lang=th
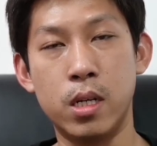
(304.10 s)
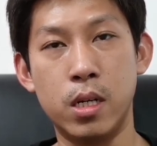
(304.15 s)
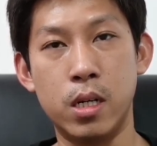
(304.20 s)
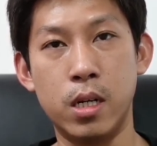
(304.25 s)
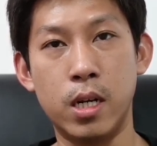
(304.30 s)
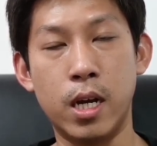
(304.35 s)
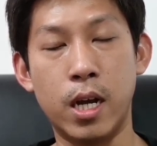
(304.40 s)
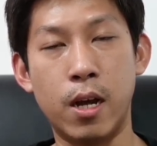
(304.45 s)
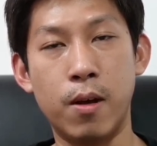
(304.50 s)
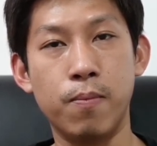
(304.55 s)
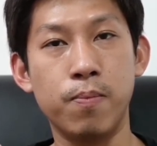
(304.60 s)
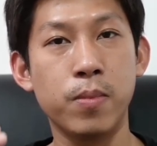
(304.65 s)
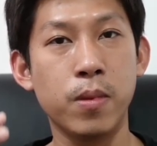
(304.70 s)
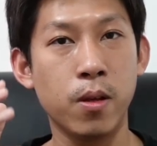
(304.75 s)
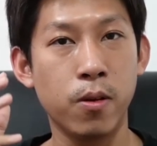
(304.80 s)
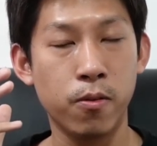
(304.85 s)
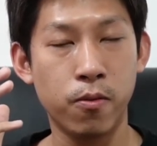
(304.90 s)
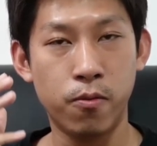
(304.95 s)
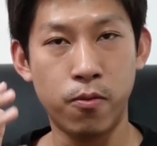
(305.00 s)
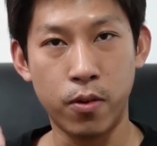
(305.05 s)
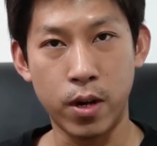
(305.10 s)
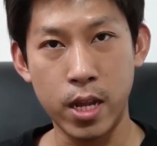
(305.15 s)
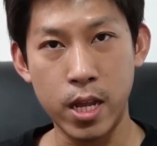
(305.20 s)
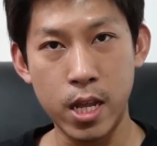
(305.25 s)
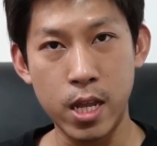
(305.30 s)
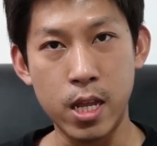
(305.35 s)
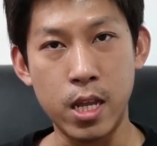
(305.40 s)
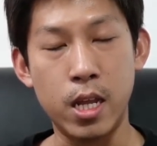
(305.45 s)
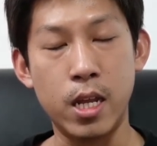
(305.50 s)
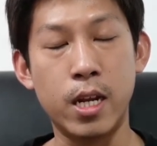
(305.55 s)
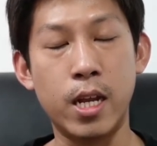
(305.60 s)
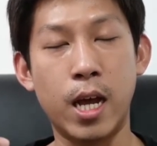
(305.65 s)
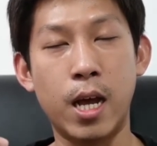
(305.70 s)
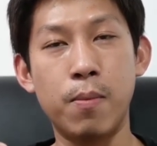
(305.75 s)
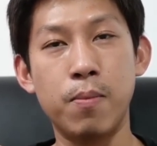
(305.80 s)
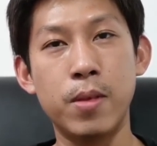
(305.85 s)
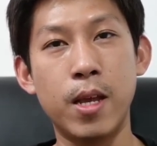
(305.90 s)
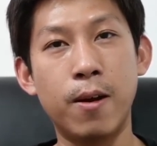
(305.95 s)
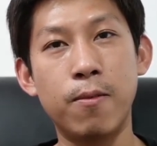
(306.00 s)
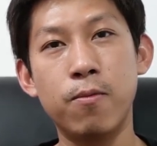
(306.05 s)
อนะครับฟรีนะครับ
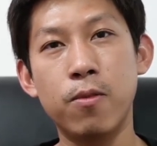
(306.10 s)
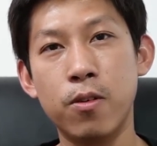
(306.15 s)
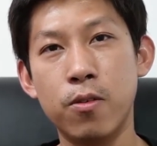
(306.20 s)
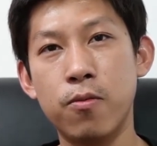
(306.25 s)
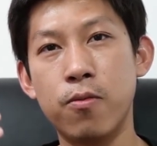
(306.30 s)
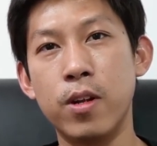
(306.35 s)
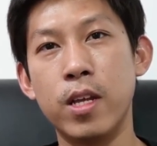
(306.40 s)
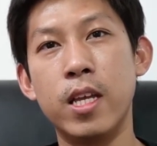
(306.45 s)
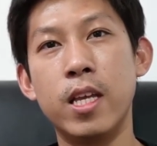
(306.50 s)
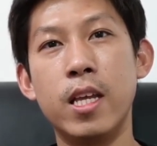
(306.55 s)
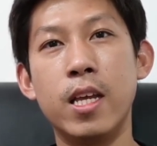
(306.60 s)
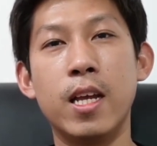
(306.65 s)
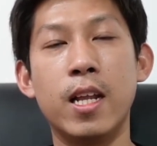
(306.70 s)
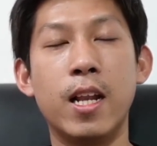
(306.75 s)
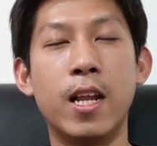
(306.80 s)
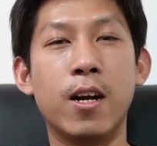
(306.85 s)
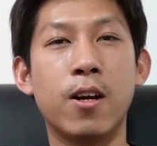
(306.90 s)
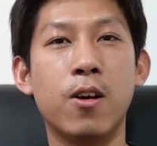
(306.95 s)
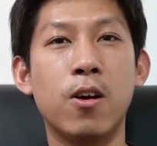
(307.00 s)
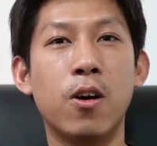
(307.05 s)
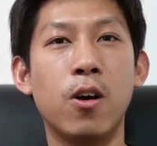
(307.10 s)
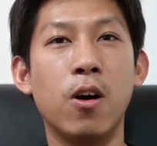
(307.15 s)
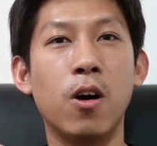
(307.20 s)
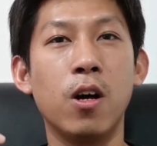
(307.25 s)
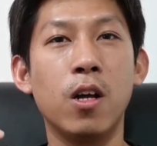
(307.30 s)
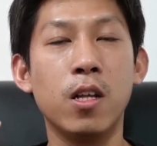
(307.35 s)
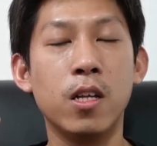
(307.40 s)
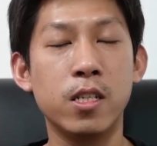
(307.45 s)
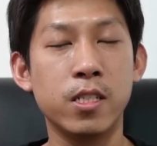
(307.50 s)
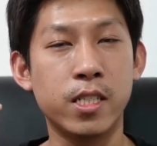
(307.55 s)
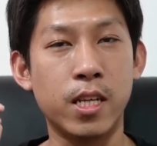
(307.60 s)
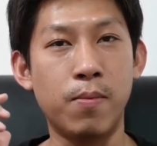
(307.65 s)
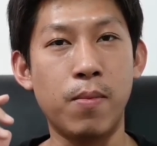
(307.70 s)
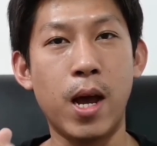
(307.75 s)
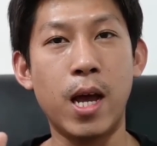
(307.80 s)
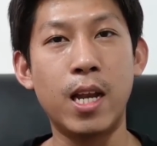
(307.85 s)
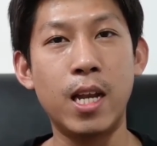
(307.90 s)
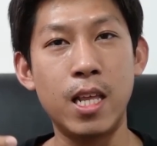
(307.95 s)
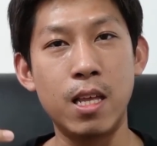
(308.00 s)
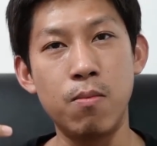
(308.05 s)
ย้ำว่าฟรีแล้วก็สามา
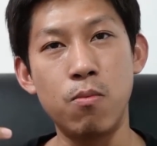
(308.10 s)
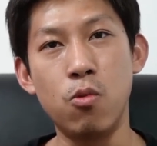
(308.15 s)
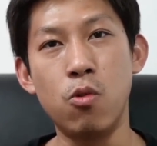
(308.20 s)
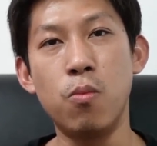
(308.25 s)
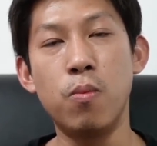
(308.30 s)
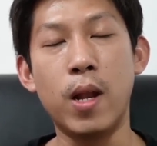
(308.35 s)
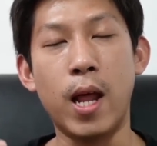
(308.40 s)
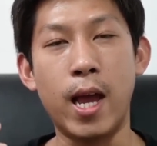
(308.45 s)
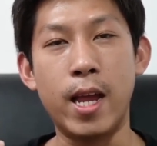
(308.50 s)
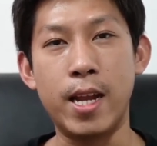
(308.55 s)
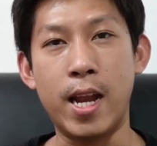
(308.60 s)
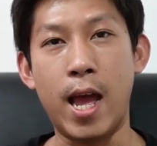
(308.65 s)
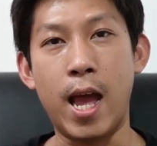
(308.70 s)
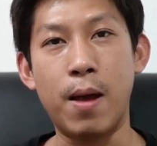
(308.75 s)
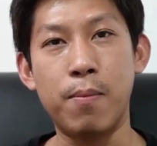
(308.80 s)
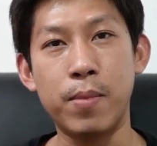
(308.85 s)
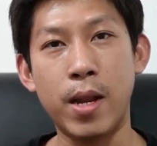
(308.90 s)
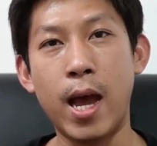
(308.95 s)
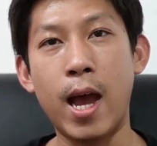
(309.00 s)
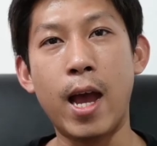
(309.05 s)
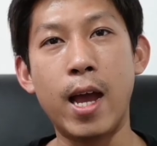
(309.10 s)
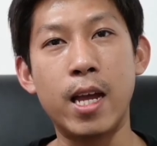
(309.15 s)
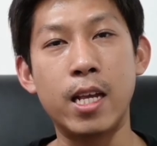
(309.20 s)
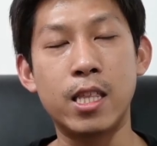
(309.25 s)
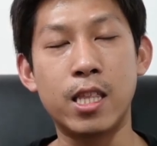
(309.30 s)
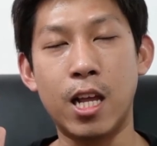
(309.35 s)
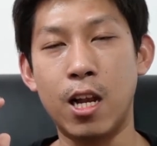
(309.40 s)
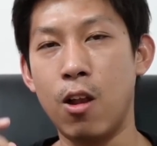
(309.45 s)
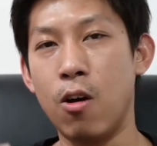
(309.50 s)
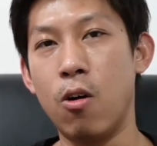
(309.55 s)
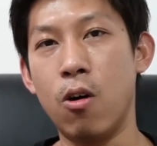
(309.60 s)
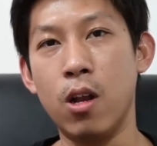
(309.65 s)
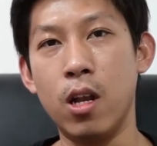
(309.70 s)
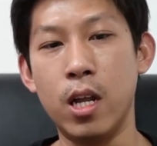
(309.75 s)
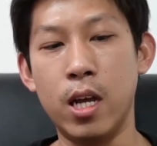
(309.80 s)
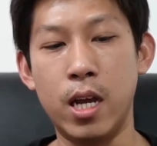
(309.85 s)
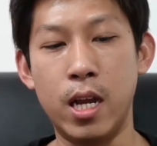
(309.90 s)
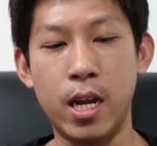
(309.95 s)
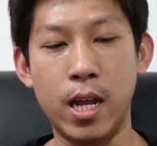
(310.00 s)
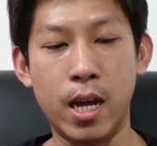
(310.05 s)
รถรีมูฟลายน้ำได้ตลอดเล
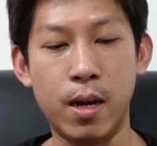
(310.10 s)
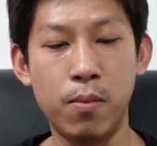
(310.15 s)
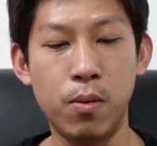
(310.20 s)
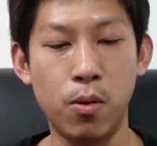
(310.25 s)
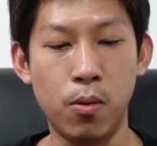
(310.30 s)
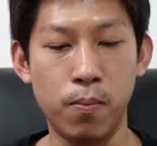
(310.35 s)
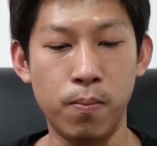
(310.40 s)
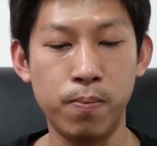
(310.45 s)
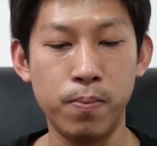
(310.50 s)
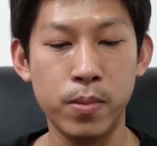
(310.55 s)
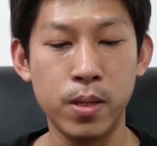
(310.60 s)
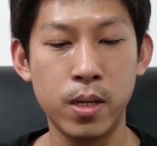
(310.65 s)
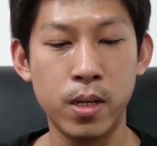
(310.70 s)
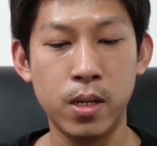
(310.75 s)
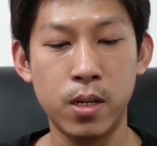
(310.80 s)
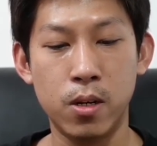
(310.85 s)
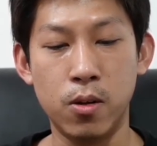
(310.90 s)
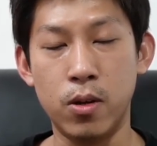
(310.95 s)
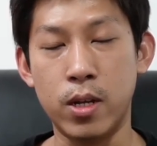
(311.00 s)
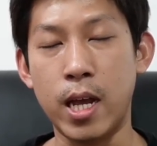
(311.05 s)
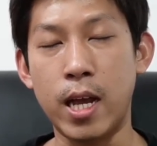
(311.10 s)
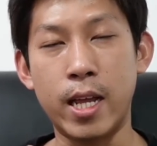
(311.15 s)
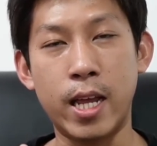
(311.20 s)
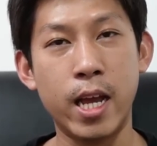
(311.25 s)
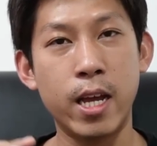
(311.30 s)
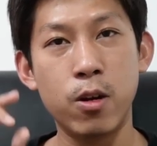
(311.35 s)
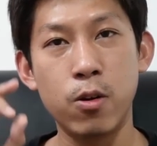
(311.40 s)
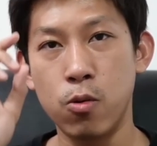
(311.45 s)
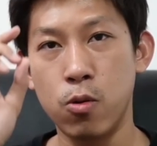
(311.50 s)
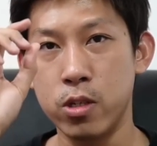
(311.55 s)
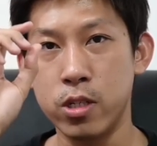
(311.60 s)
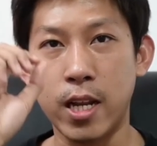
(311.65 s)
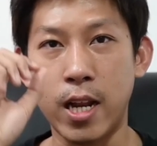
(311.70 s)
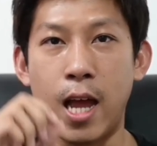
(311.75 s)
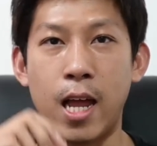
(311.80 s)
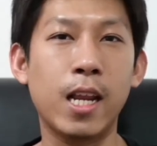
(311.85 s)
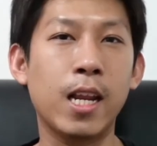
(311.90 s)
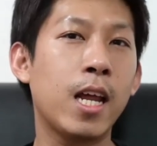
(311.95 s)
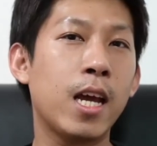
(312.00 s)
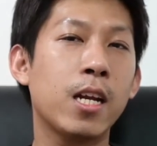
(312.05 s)
ยนะครับผมโดยการแค่ดูโฆษณา
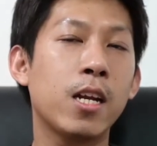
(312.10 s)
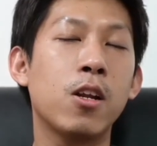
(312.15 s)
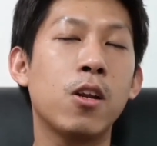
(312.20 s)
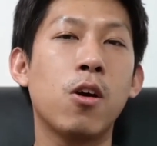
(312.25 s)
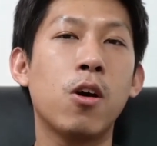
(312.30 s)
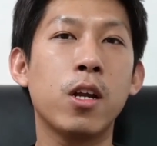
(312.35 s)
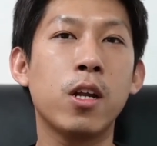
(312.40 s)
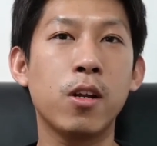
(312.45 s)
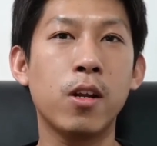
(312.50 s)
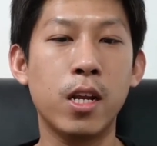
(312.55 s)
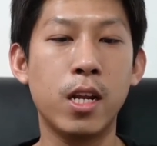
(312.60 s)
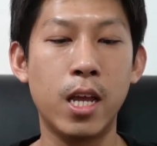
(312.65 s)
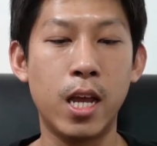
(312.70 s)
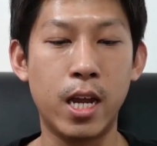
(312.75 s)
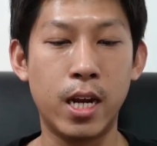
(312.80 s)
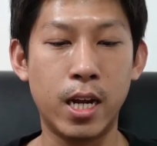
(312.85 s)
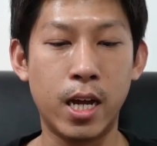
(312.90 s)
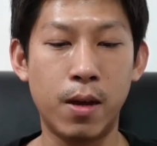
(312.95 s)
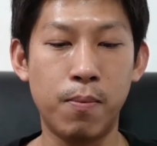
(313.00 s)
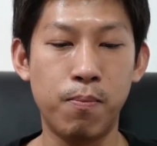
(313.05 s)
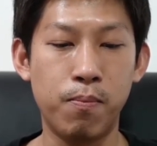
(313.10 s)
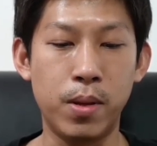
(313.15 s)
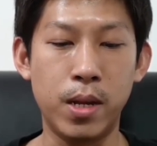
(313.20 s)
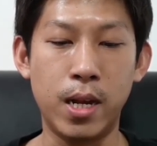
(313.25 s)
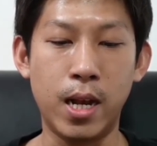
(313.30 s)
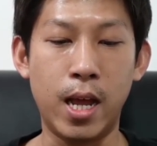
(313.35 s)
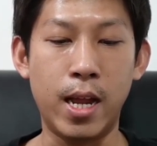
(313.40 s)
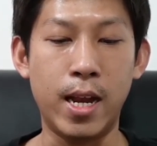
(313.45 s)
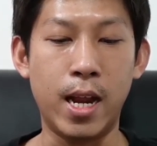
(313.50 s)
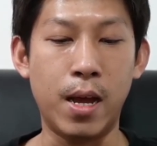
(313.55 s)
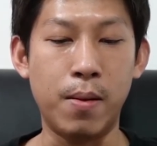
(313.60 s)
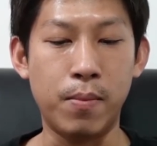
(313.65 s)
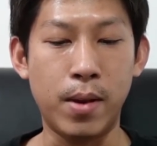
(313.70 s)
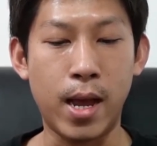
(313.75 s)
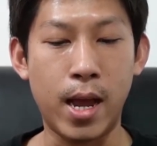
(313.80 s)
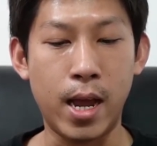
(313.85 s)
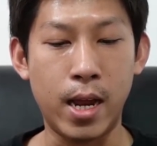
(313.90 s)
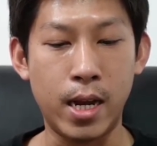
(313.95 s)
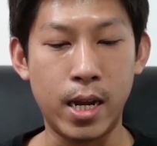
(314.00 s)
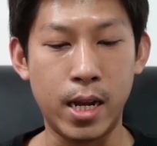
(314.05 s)
เล็กๆน้อยๆเท่านั้นเองนะครับปิดลายน้ำได้
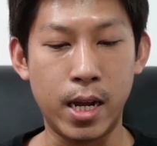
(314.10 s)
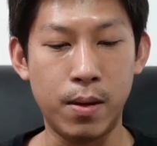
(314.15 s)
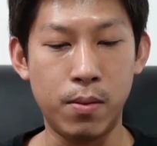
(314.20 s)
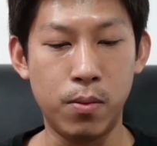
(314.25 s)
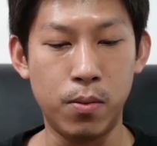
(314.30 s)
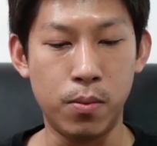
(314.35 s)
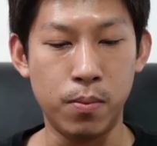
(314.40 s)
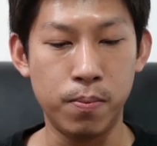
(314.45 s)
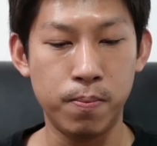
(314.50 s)
นะครับผม